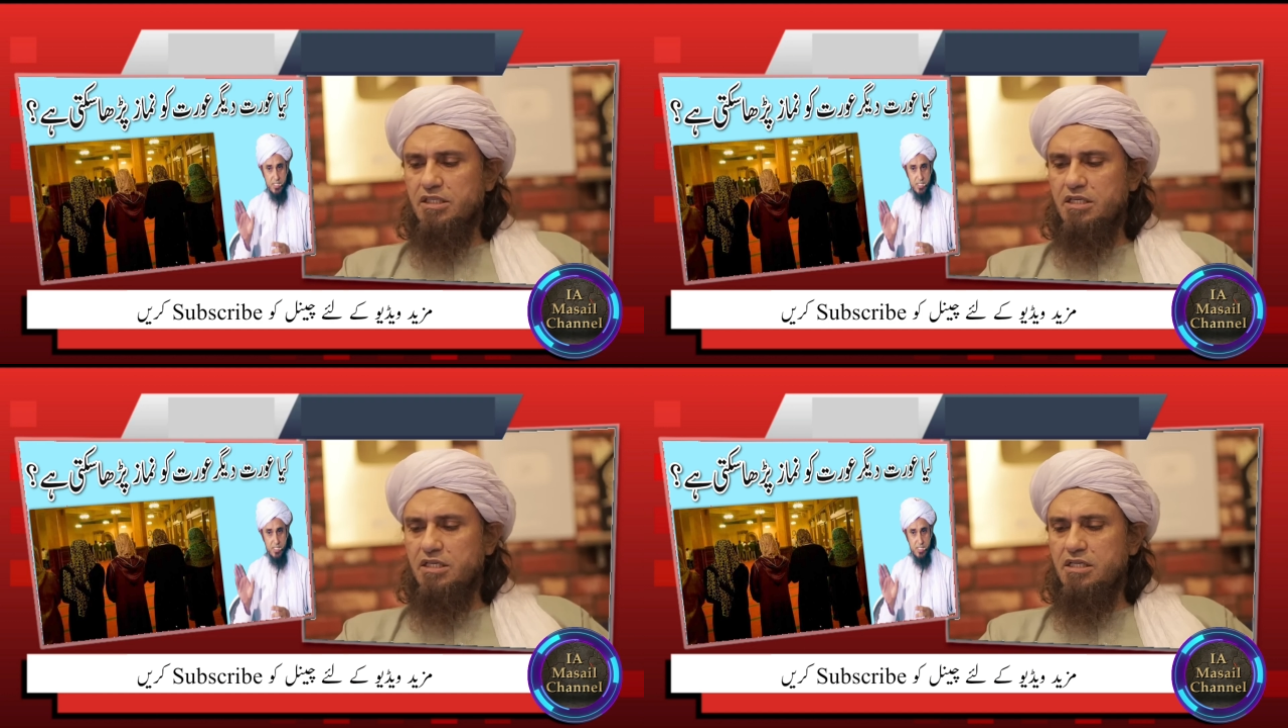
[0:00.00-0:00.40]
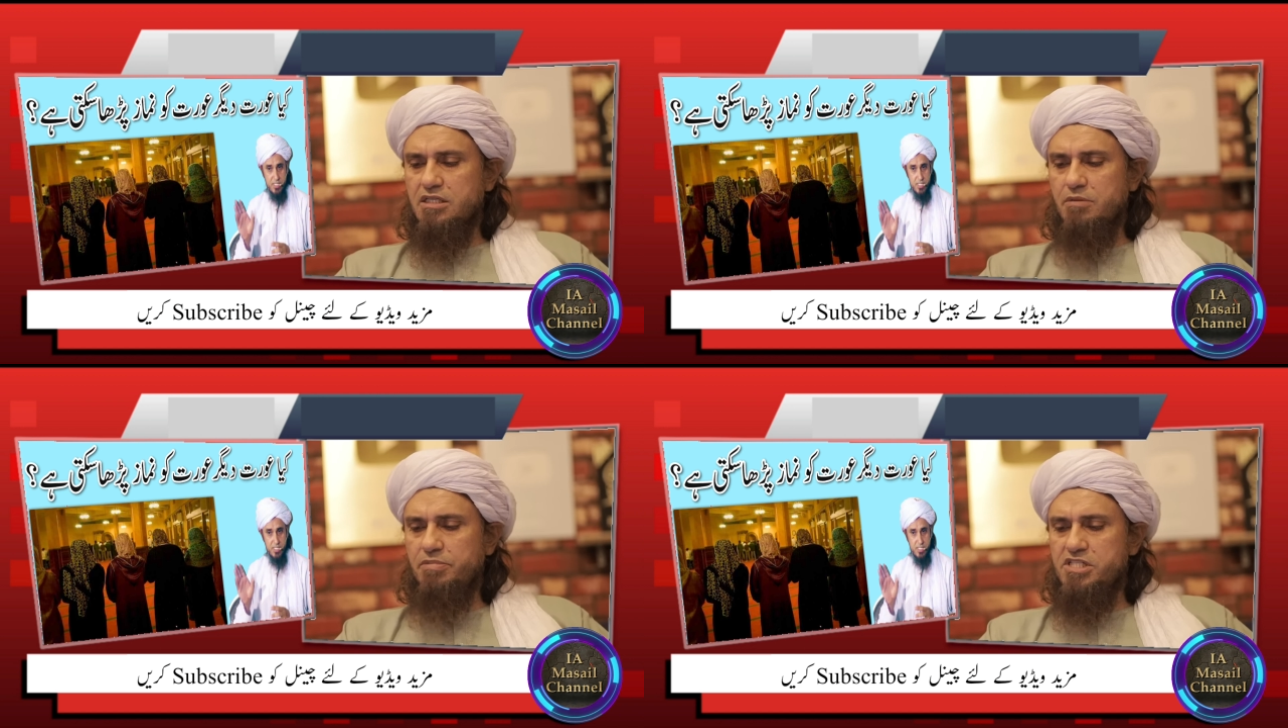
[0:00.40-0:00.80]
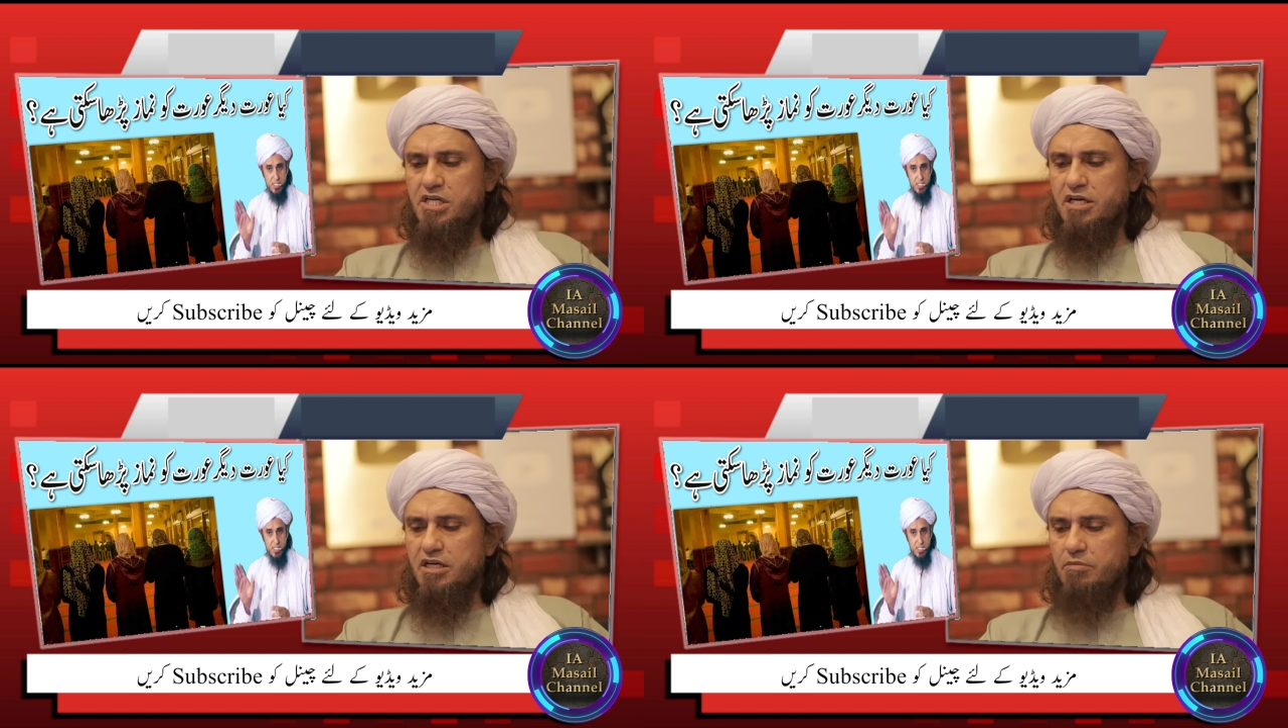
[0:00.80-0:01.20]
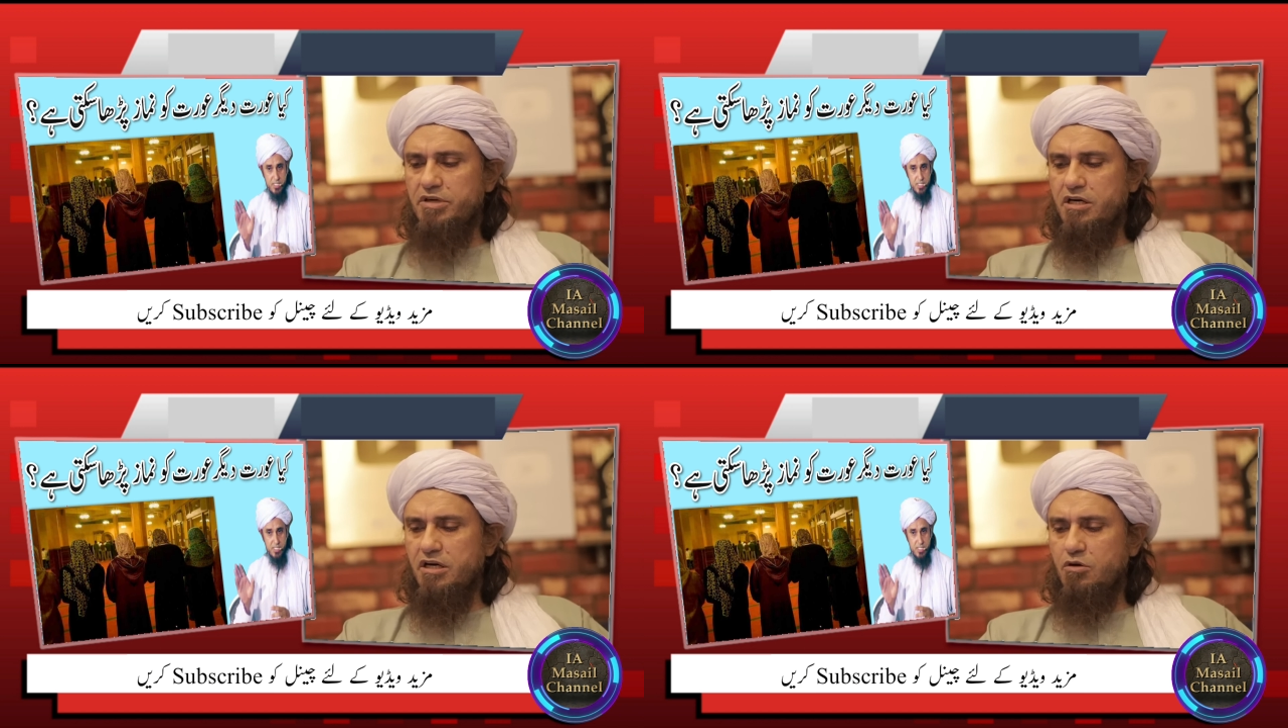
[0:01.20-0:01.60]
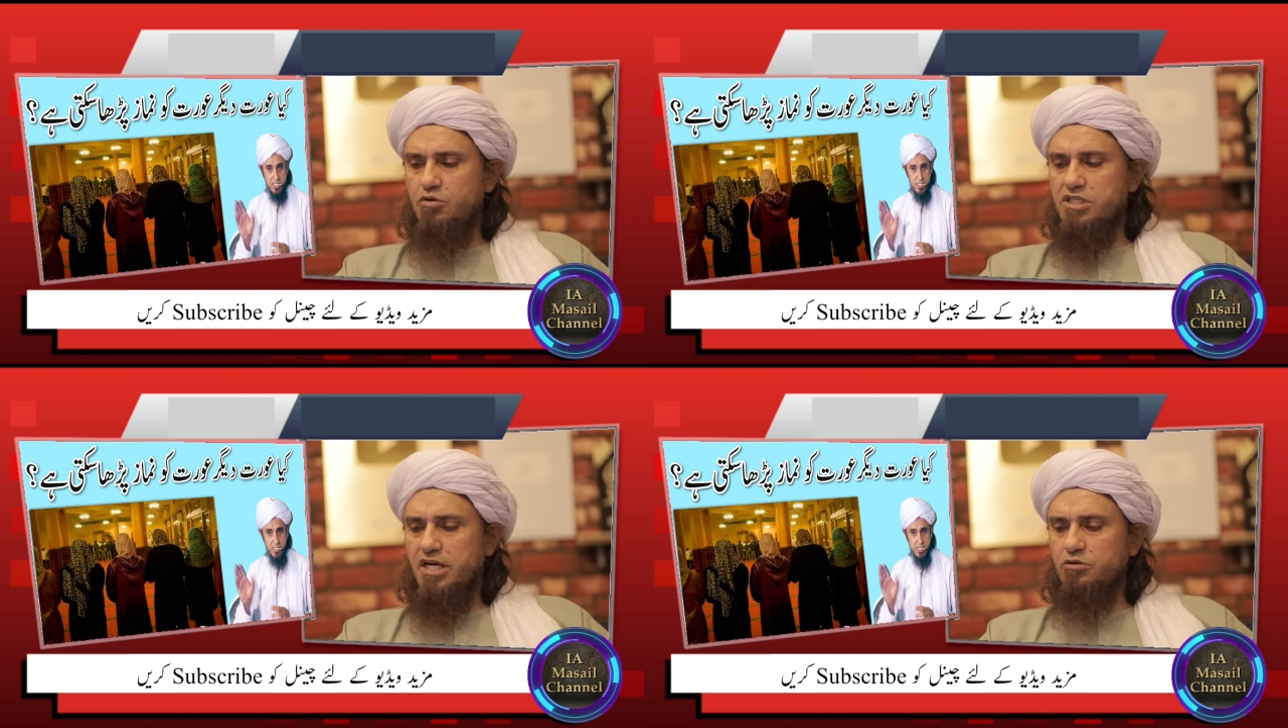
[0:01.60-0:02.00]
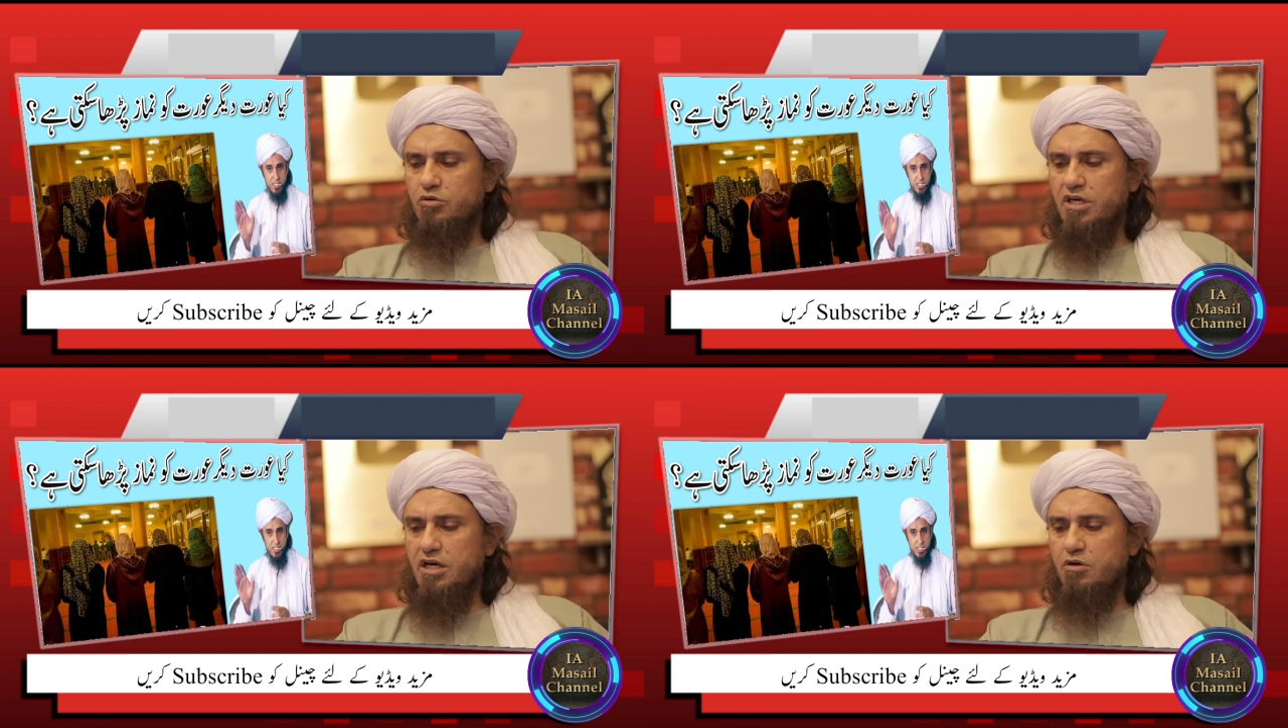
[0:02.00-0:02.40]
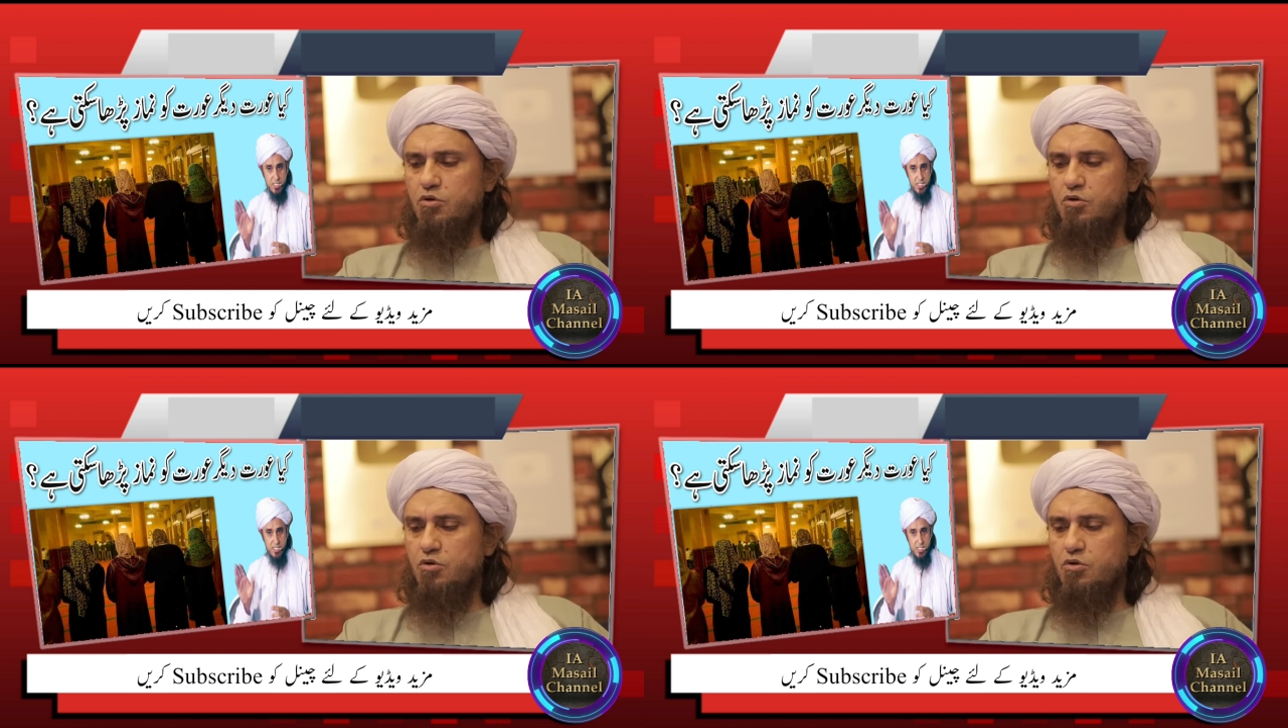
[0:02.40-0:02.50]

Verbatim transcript: दें नींद अगर पीछे लड़का भी खड़ा हो जाए तो क्या